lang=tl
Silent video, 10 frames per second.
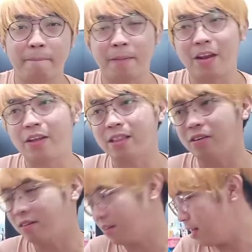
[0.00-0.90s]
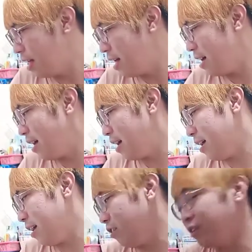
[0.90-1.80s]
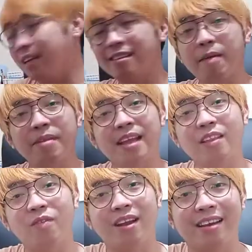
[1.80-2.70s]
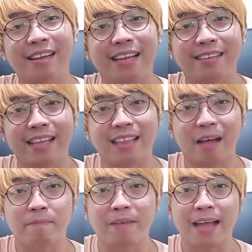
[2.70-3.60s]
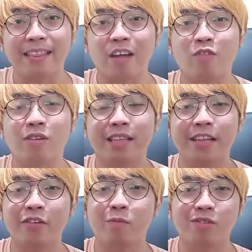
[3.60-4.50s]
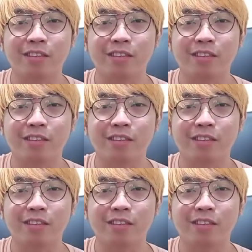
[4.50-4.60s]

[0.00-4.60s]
Pero ito, uh, yung sinasabi natin one relay setup, kahit na whole day nyo